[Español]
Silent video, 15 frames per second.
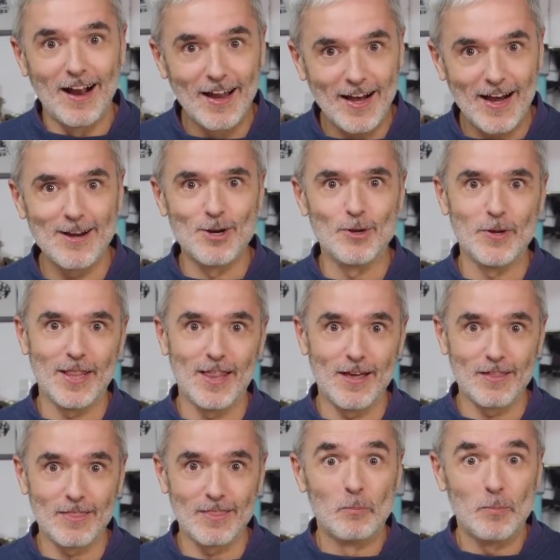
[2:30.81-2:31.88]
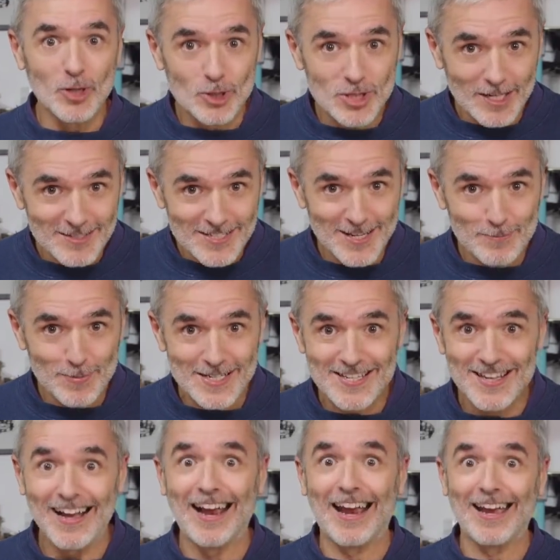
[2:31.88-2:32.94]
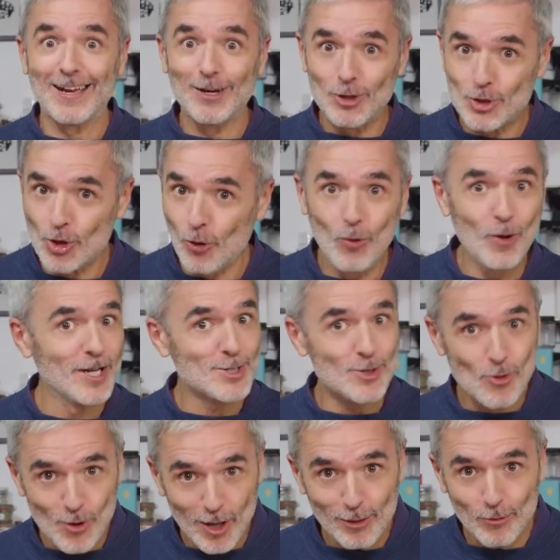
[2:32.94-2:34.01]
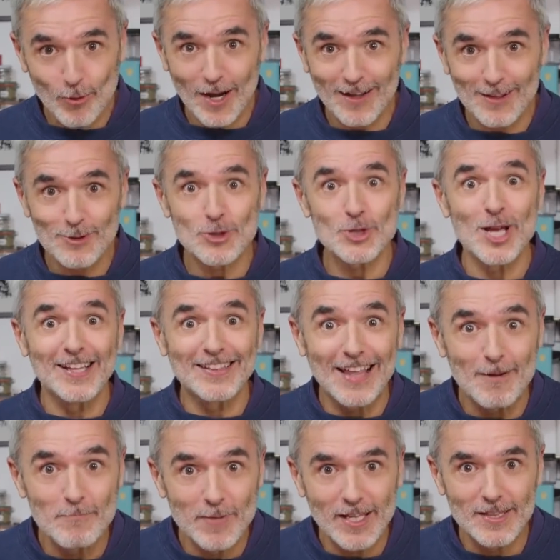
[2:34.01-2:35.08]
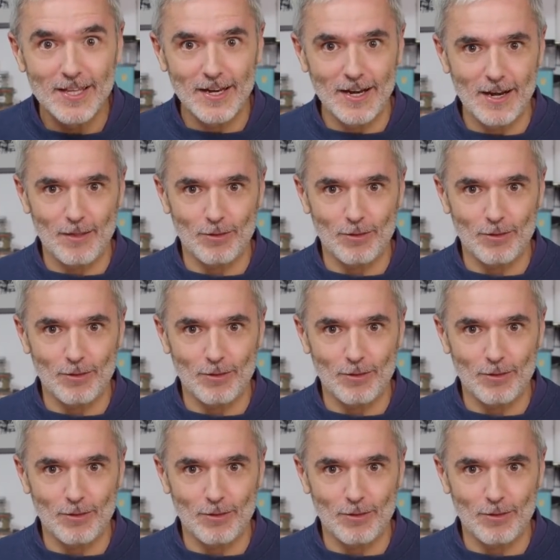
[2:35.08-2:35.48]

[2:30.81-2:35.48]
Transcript: Gran novedad. Pero ¿sabes qué pasa? Que los yogures no azucarados también tienen